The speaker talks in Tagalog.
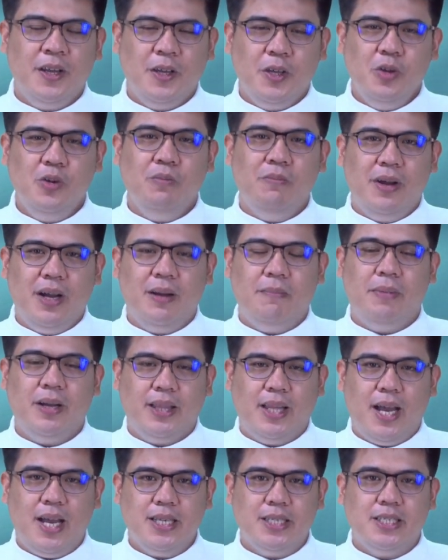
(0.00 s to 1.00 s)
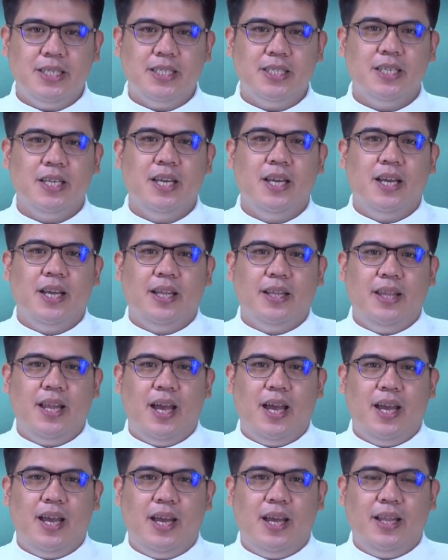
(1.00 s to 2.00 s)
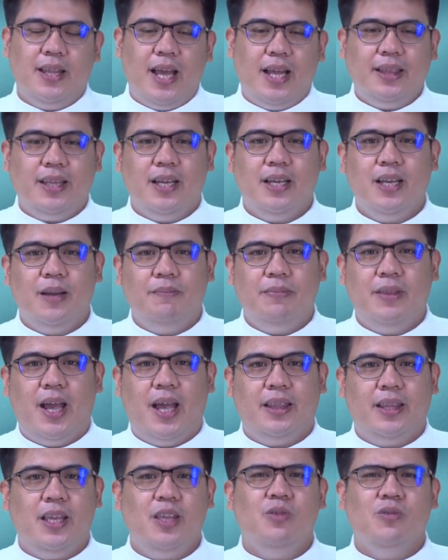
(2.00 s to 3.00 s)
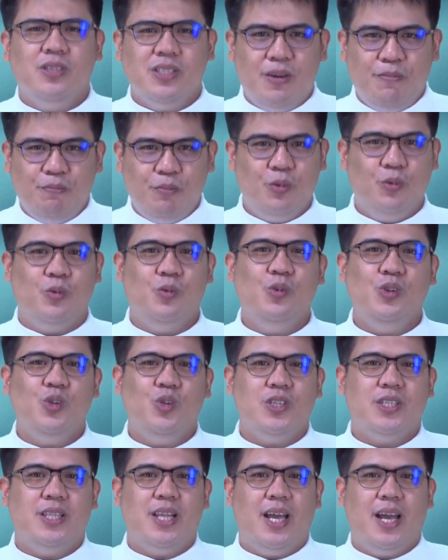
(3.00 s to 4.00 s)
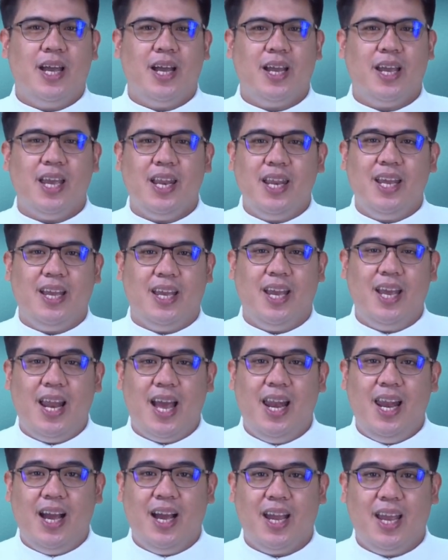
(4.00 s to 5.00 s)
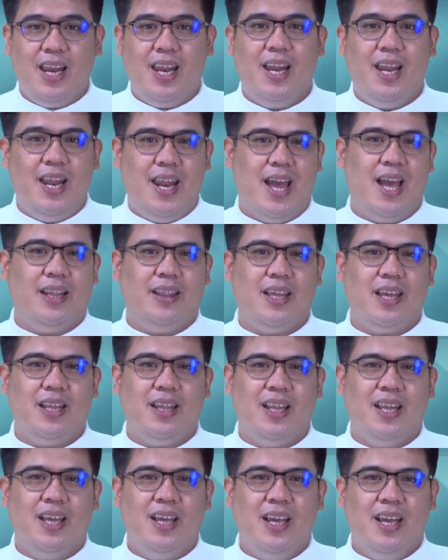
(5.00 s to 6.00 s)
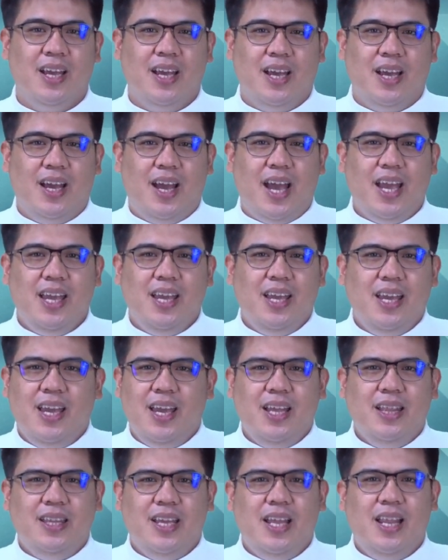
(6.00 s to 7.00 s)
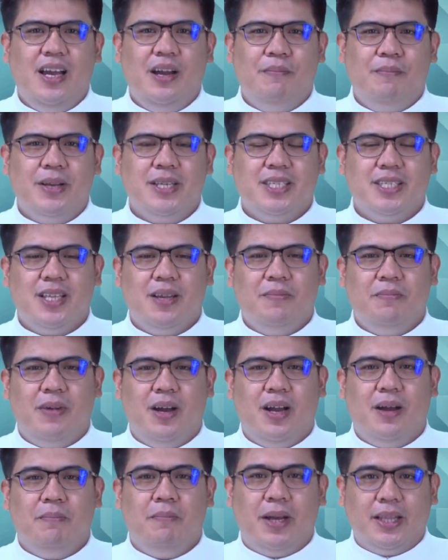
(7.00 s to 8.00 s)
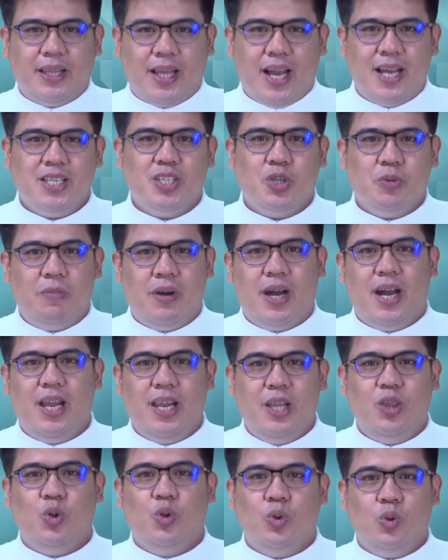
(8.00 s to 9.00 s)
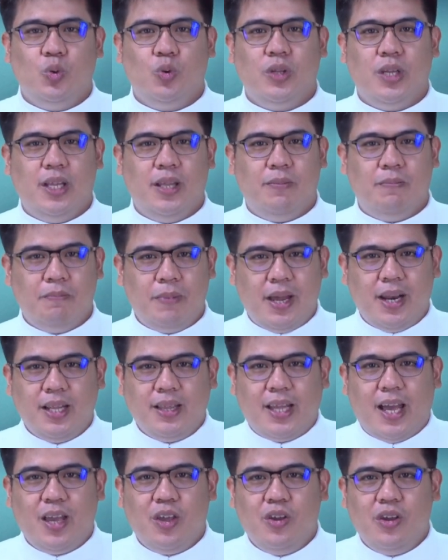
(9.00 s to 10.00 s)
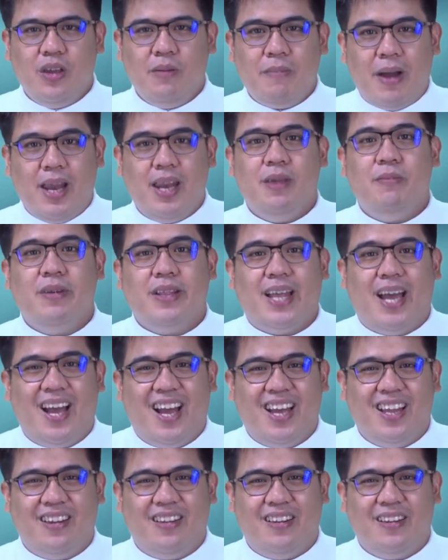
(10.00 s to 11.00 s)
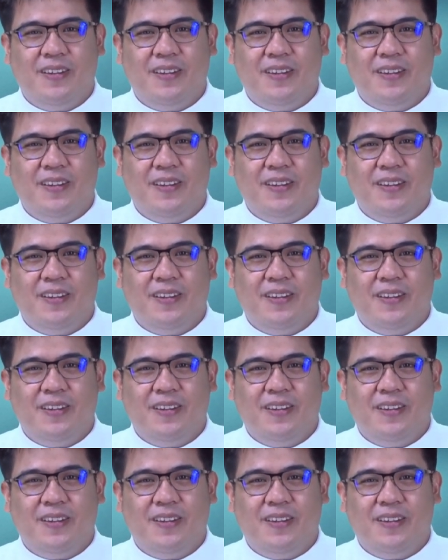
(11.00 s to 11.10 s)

Yung mga batas na natanggap natin, yung sampung utos na kinikilalang kilala natin, ay hindi lang basta mga batas o mga alituntunin para tayo'y malimitahan